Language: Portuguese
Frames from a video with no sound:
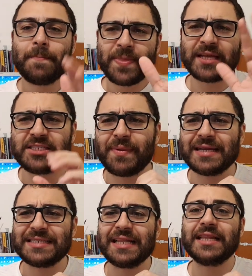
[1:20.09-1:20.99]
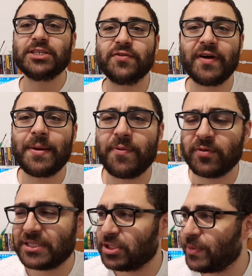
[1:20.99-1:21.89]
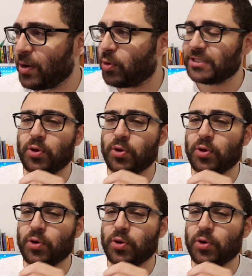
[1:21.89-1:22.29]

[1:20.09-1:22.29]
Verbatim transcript: Antes de mais nada, deixa eu falar para vocês uma coisa.